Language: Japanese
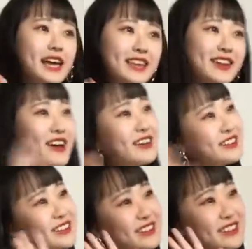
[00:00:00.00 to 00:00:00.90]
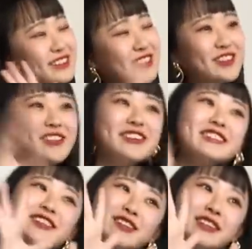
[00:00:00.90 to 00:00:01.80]
の、ぬぬどうも、し
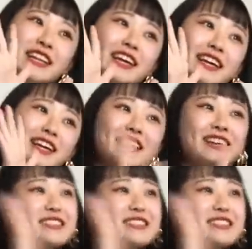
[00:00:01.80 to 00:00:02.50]
ほるんです。